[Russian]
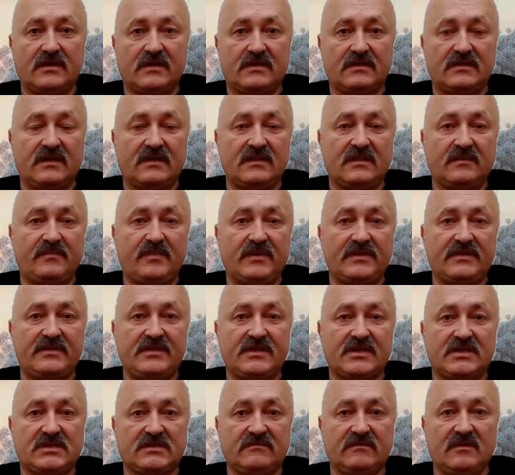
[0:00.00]
когда она
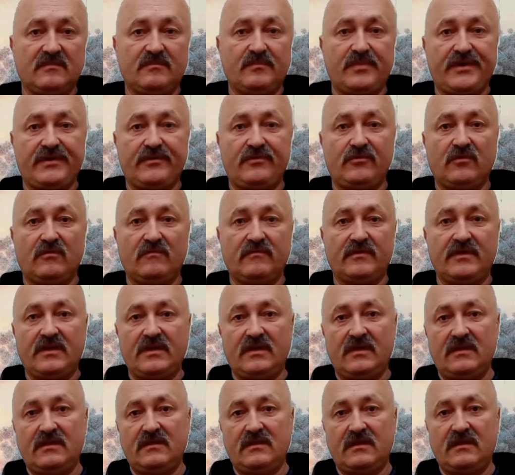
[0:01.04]
поддерживала бредовые
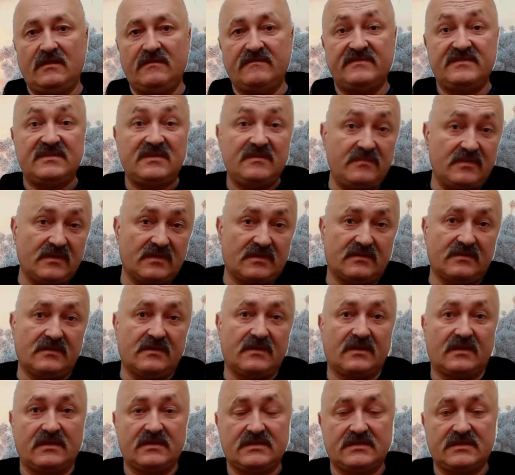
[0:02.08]
идеи Всемирной
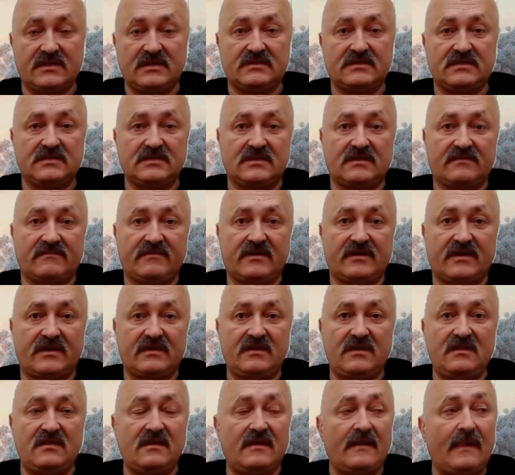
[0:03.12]
организации
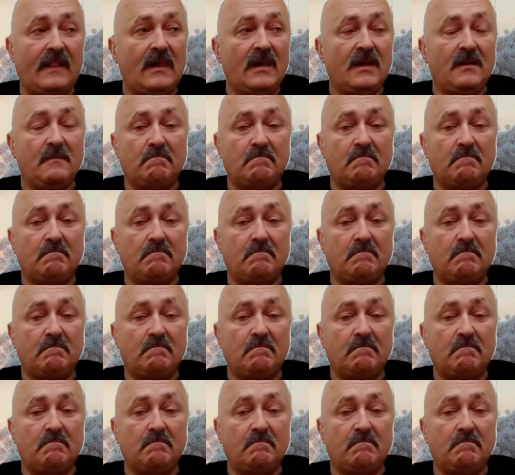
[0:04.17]
здравоохранения